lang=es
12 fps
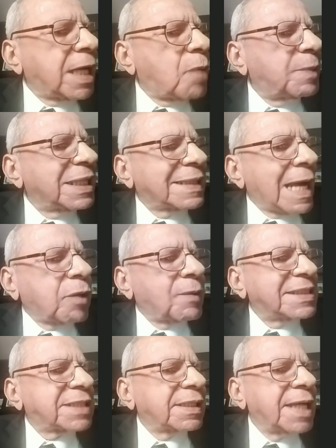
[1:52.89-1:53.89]
aumentaron
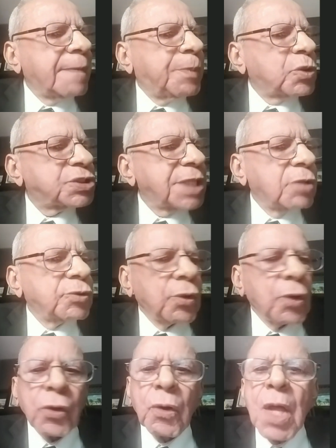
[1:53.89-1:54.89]
ese 10% o
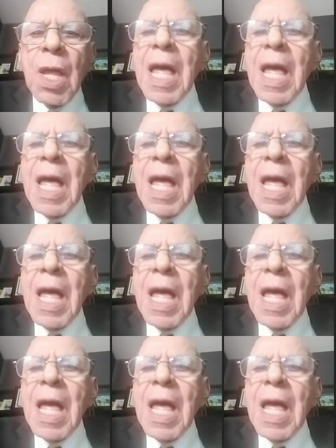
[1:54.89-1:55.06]
no